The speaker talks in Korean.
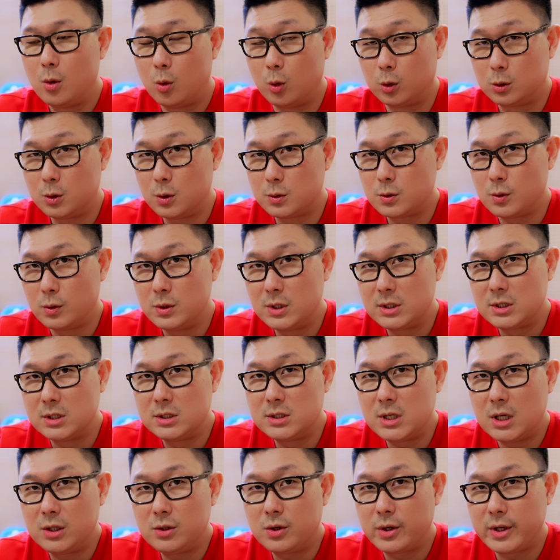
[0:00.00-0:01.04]
오토소닉스
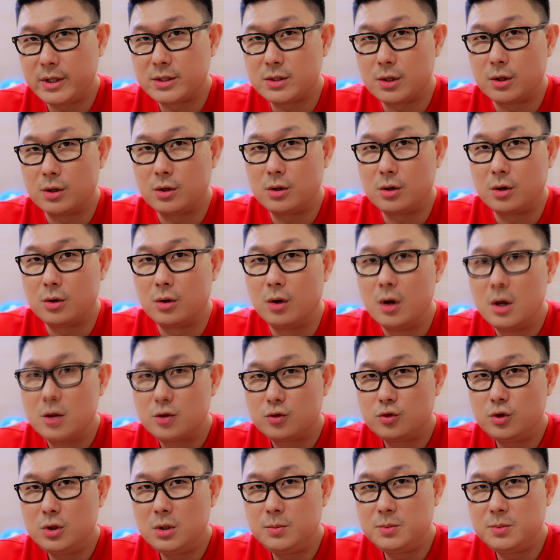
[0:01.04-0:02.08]
채널에서
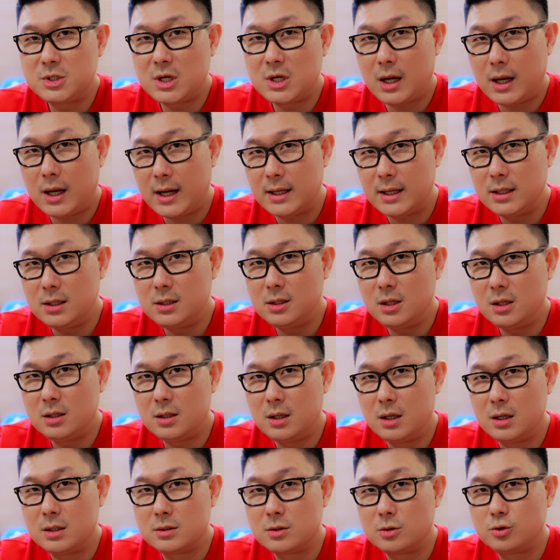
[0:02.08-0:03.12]
수입차 할인에
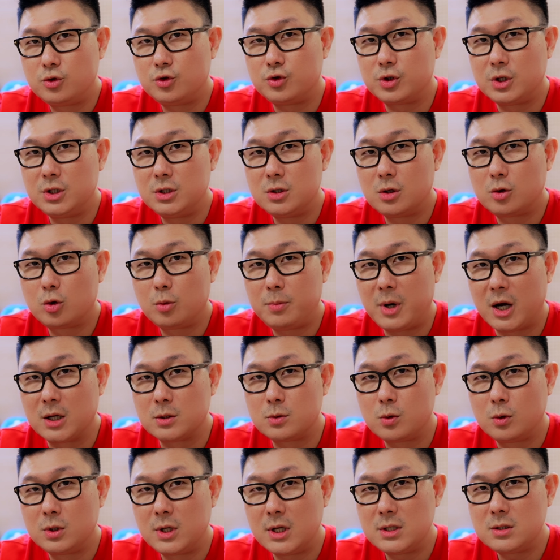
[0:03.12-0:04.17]
대해서 주기적으로
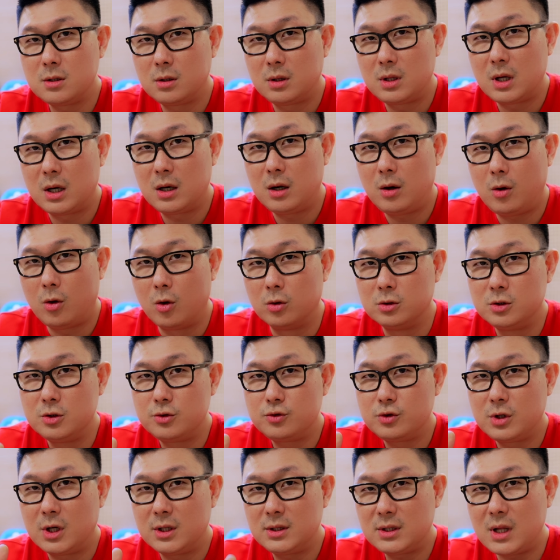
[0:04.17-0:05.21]
방송을 했었다가 어느
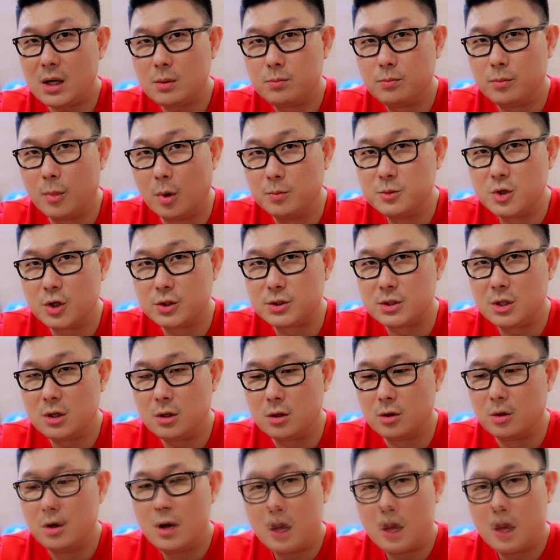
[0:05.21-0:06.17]
순간 딱 멈췄죠.